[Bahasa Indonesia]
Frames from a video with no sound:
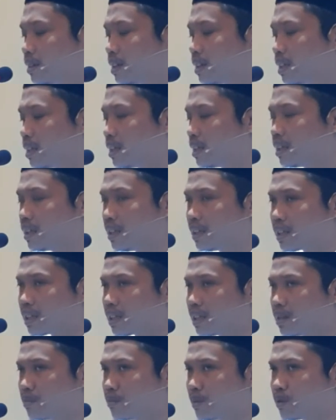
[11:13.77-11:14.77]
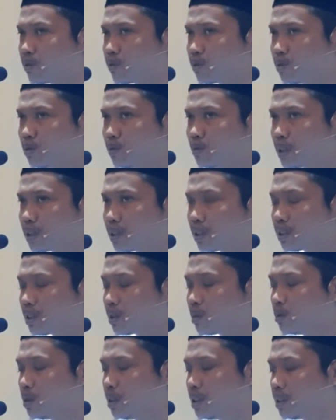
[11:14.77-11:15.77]
ha akan manzumat
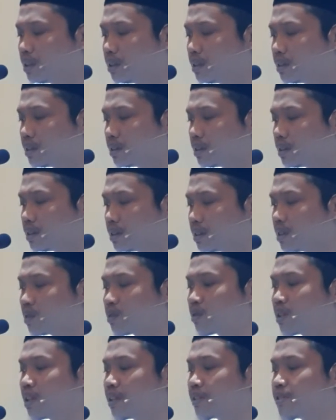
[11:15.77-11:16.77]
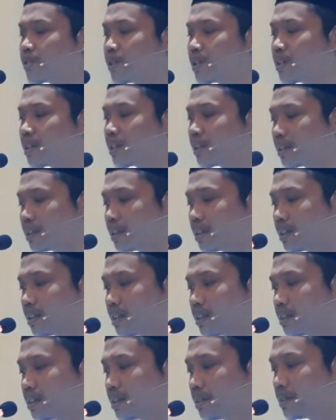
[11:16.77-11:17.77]
tauhid dakhala al-jannata
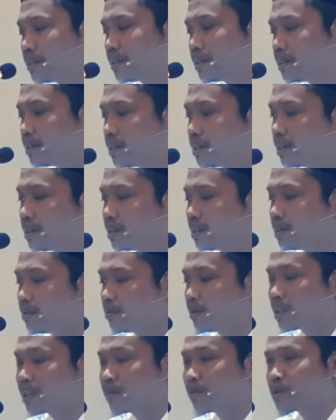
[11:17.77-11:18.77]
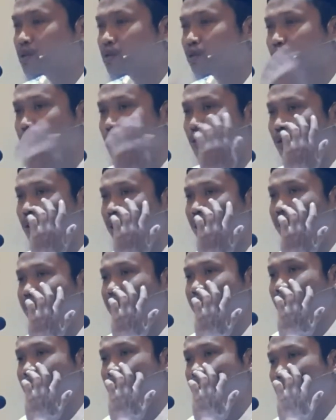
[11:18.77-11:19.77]
maka masuk surga
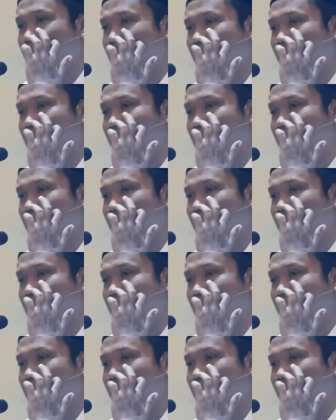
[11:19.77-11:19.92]
ia. Ya.